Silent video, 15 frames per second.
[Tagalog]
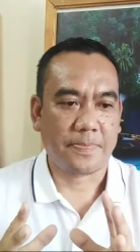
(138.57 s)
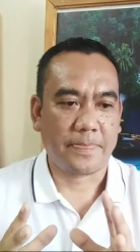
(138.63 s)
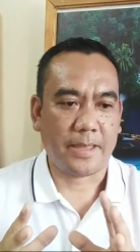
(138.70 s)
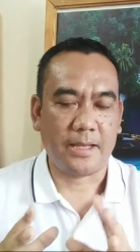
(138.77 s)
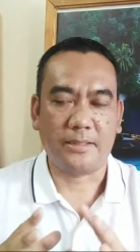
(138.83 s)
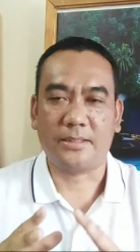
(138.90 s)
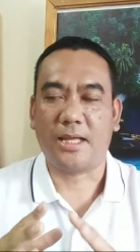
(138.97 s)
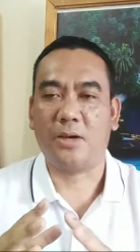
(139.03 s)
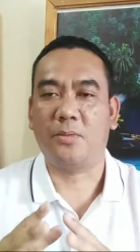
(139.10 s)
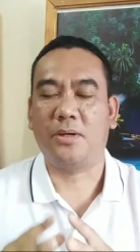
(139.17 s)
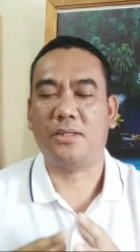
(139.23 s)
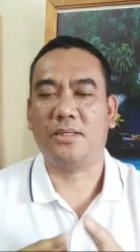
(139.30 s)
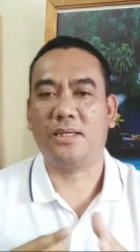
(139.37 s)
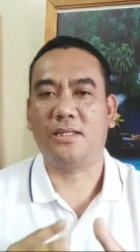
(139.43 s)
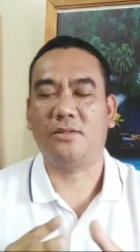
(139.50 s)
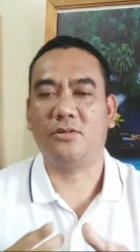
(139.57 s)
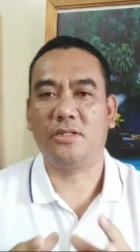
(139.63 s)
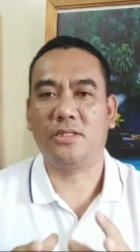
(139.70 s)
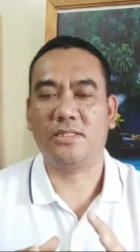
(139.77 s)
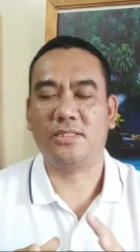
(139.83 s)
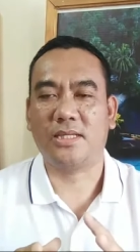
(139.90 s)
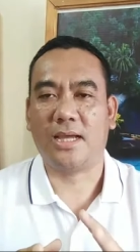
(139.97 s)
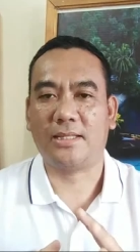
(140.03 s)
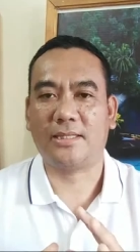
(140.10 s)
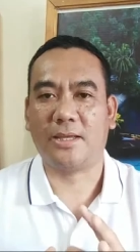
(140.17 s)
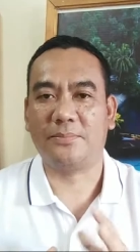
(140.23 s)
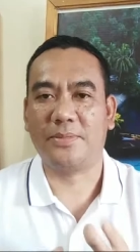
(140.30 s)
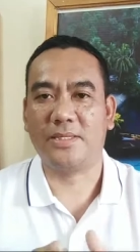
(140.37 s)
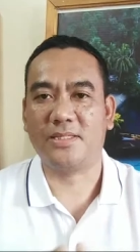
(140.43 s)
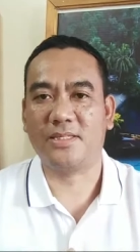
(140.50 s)
Ang tawag niya doon is
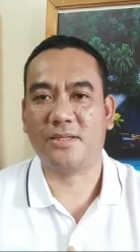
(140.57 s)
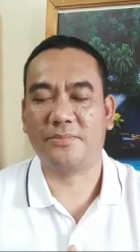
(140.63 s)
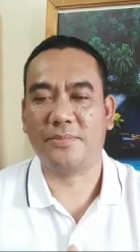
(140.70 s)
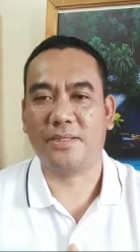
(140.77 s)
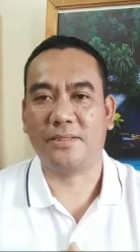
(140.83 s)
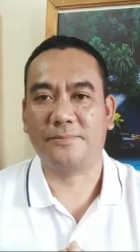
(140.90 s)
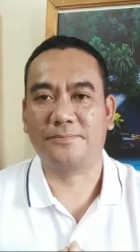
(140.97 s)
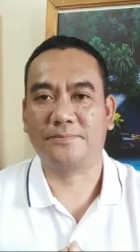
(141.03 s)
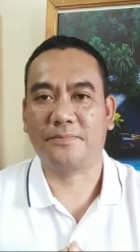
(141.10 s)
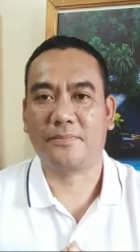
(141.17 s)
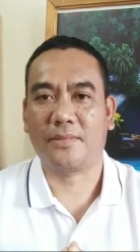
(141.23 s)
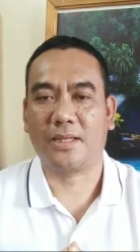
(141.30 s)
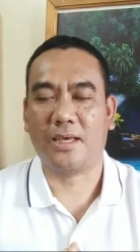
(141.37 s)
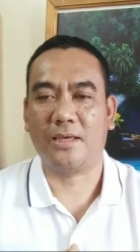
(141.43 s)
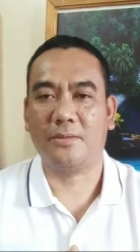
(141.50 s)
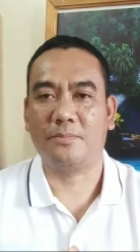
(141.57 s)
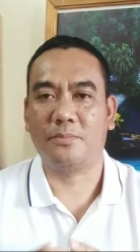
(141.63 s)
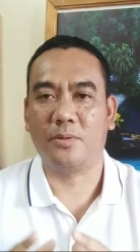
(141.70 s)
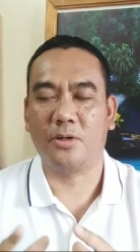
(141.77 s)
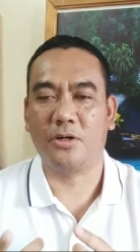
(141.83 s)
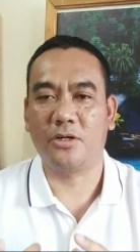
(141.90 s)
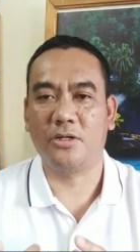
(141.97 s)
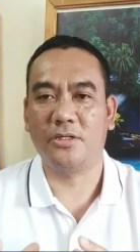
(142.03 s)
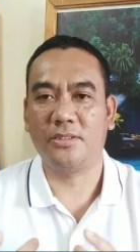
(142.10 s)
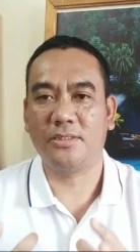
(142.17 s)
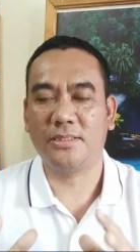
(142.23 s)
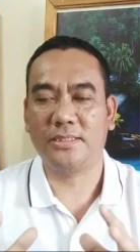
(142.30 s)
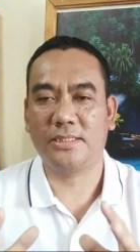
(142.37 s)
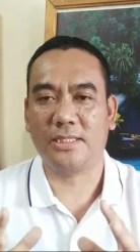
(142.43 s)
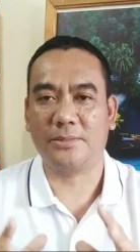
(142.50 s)
atavism eh. Okay, born
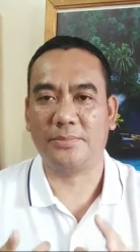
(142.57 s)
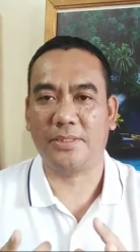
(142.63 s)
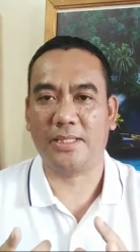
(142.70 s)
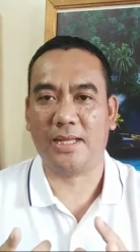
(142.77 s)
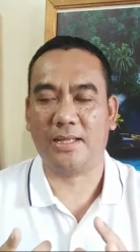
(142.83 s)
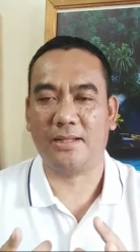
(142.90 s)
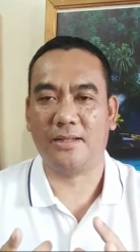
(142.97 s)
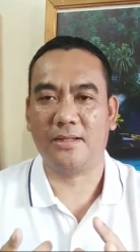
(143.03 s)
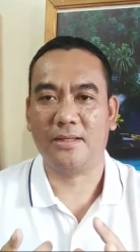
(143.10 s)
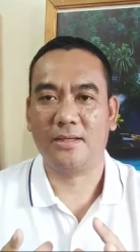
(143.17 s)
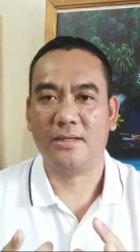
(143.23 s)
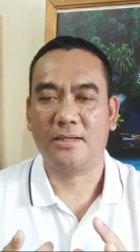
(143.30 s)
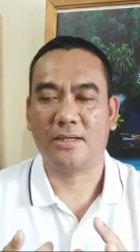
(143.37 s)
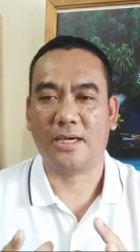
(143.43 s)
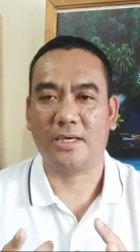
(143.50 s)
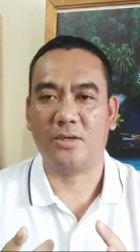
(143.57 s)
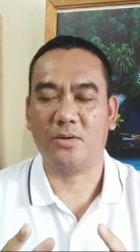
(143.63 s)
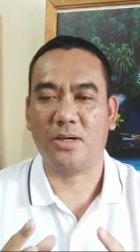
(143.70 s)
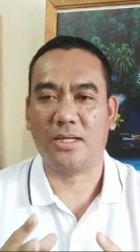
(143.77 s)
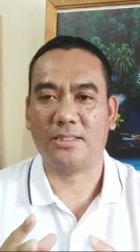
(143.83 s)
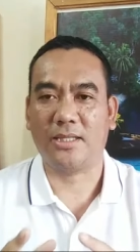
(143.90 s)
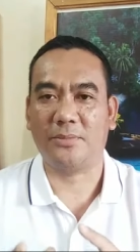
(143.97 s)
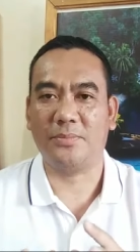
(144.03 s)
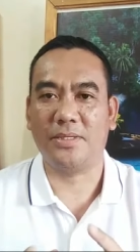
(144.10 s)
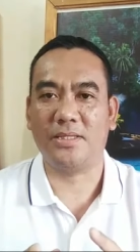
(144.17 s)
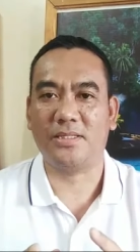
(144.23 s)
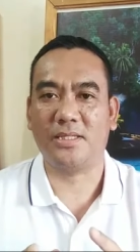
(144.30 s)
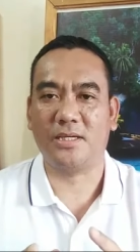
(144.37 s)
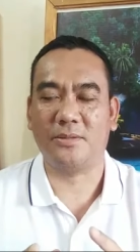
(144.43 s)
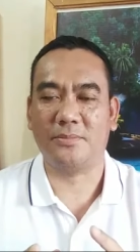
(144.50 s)
criminal. Okay, eh, yung
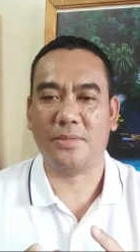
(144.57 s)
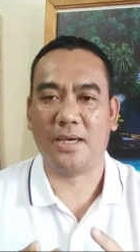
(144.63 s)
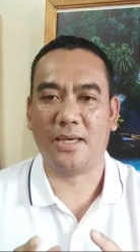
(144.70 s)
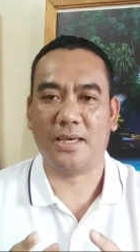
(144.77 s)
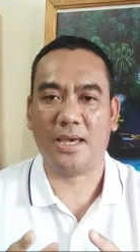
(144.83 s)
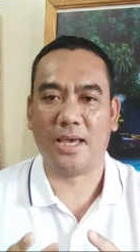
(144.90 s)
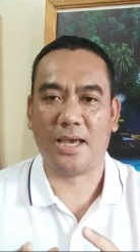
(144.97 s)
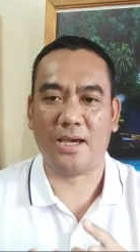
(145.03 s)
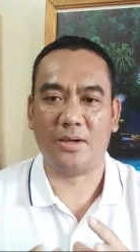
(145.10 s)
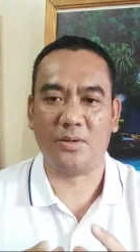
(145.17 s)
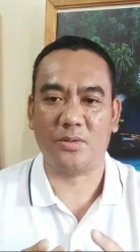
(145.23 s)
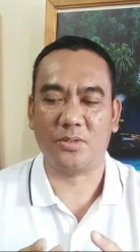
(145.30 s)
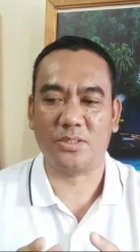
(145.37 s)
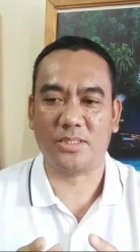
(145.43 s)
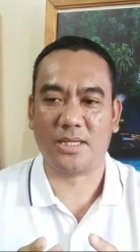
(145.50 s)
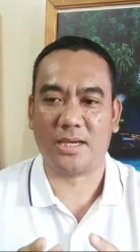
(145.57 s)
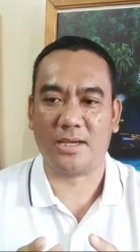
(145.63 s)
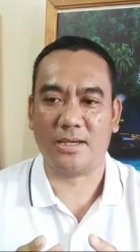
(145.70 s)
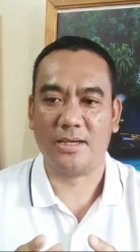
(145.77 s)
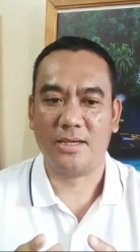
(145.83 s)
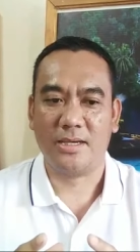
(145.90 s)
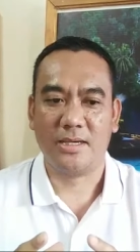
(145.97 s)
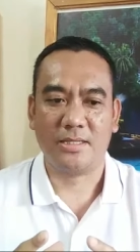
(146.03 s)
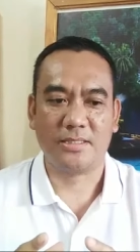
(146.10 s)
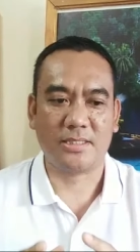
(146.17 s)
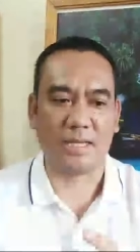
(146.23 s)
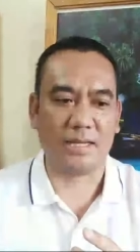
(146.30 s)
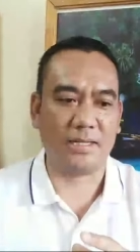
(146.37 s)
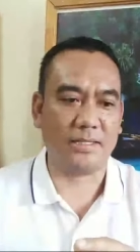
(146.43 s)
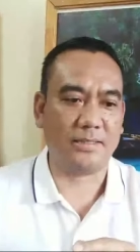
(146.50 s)
atavism ay hango sa
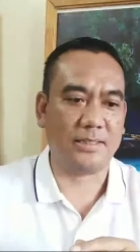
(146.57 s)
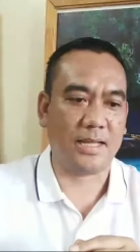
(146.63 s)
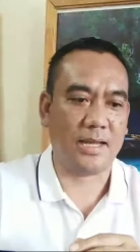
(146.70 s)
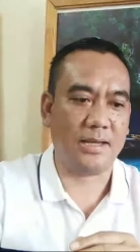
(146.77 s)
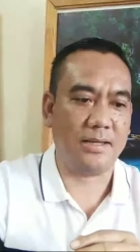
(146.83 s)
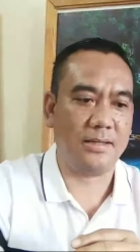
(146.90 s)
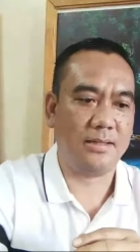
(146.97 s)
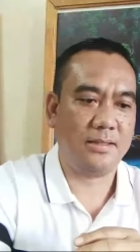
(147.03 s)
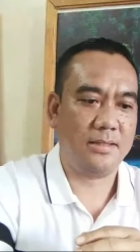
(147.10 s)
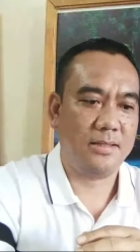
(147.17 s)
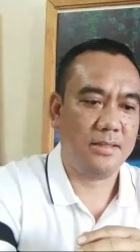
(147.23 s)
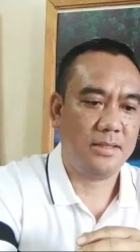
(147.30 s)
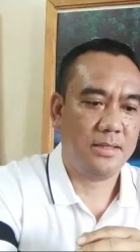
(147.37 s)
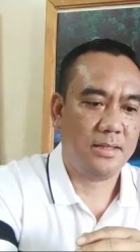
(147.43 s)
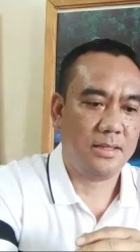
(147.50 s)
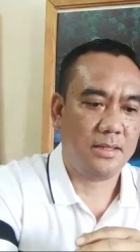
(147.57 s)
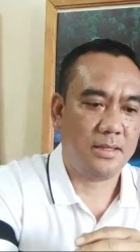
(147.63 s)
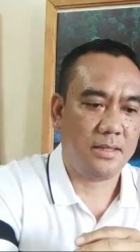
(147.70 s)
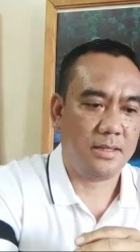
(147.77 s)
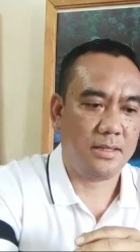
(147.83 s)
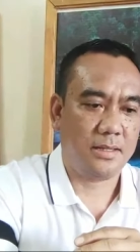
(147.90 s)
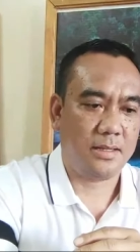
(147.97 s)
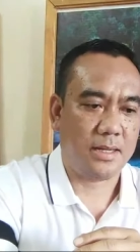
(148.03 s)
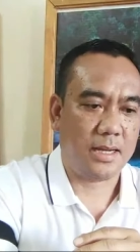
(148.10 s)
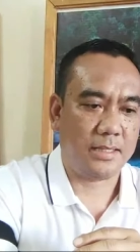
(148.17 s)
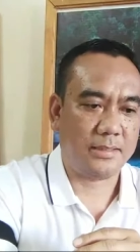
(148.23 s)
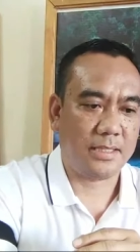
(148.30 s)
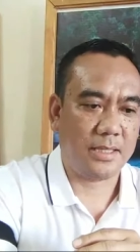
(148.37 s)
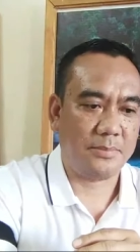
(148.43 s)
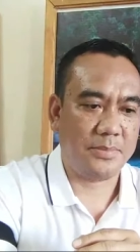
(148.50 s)
salitang uh,
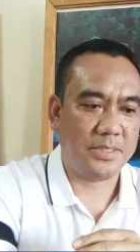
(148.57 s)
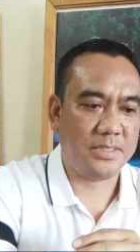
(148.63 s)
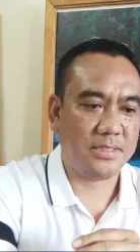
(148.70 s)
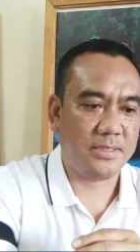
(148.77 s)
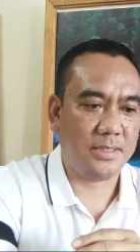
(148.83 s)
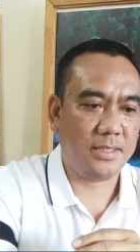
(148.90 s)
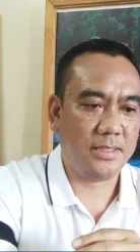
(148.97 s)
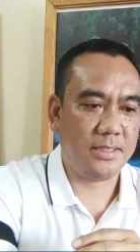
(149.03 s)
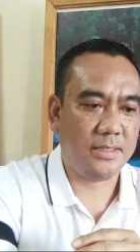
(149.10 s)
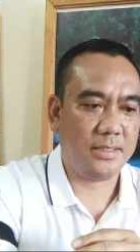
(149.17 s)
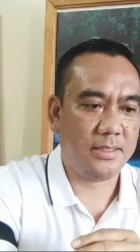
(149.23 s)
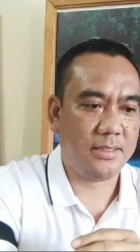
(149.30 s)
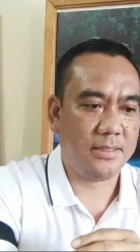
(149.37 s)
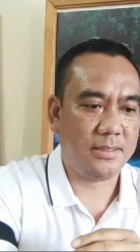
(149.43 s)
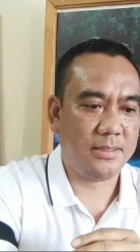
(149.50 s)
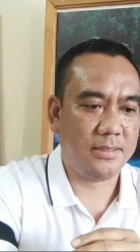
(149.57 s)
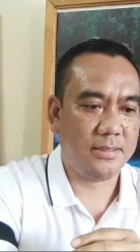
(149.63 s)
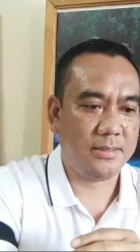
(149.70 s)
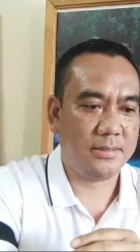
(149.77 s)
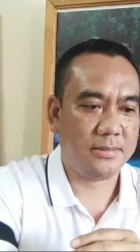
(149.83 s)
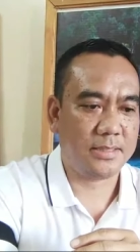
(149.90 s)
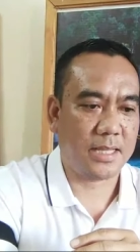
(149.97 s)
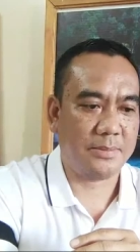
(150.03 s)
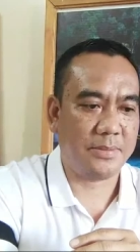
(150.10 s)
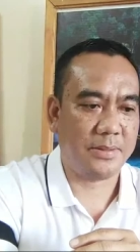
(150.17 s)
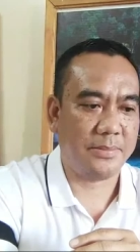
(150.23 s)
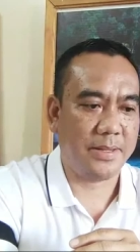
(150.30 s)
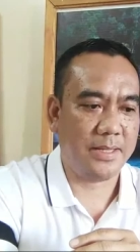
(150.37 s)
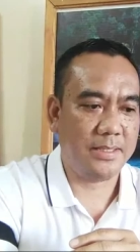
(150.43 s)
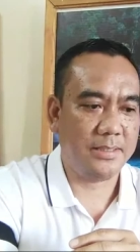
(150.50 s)
atavistic. Tama
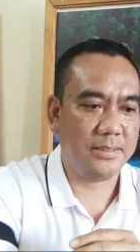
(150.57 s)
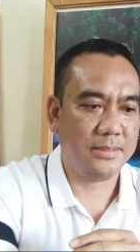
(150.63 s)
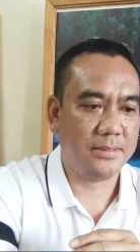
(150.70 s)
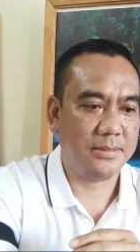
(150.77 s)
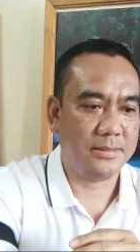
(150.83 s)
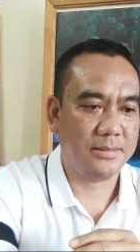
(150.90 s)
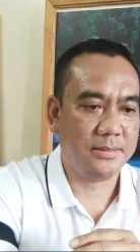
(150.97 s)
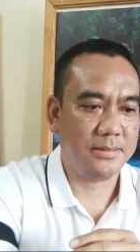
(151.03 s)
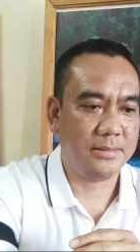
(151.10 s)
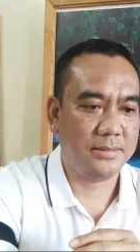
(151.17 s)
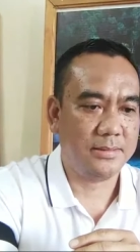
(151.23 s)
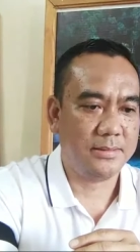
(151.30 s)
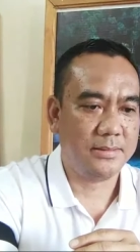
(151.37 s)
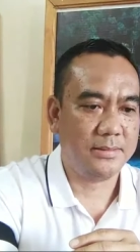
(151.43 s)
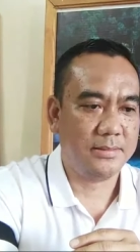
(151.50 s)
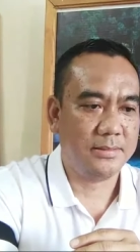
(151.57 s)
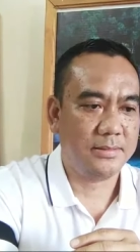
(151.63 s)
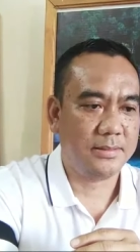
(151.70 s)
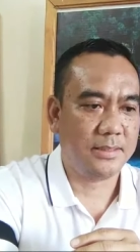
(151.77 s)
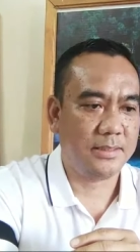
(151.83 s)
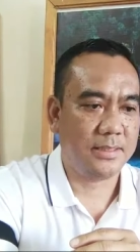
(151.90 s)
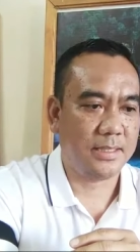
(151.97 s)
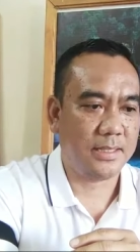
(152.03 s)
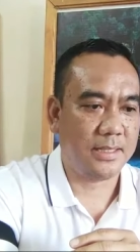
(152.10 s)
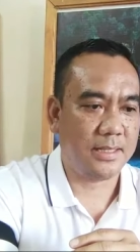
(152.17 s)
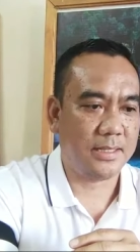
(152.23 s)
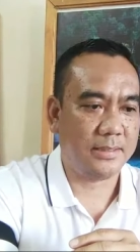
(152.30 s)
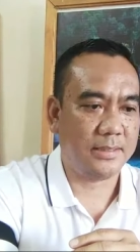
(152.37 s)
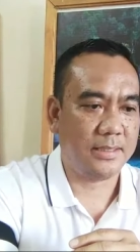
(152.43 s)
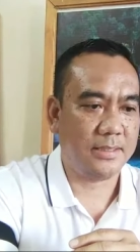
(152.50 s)
ba? Tingnan nga
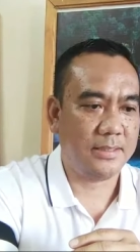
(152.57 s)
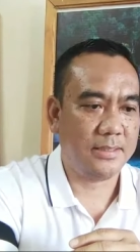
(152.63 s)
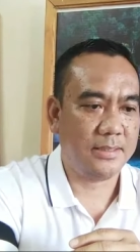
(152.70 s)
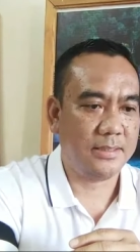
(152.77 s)
natin.